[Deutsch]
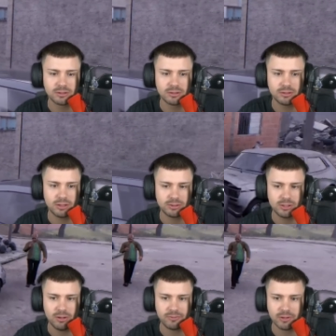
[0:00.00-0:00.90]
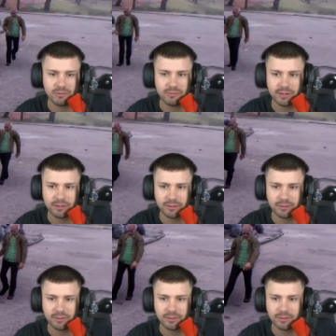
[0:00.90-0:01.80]
Ja, die läuft einfach weg.
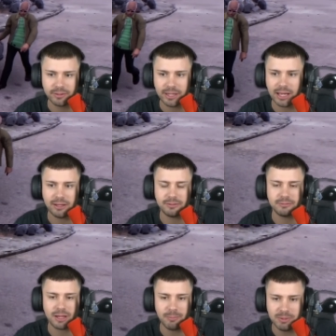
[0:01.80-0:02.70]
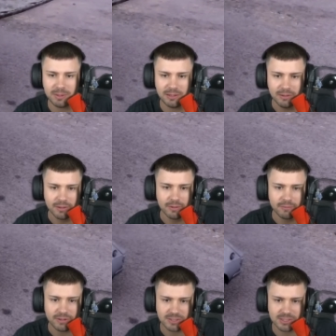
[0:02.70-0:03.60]
Ja, Habibi,
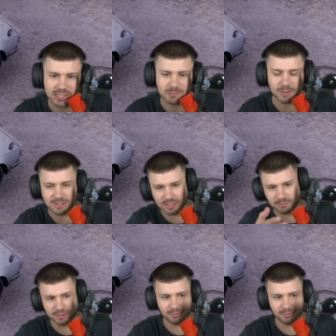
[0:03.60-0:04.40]
was ist jetzt passiert mit dem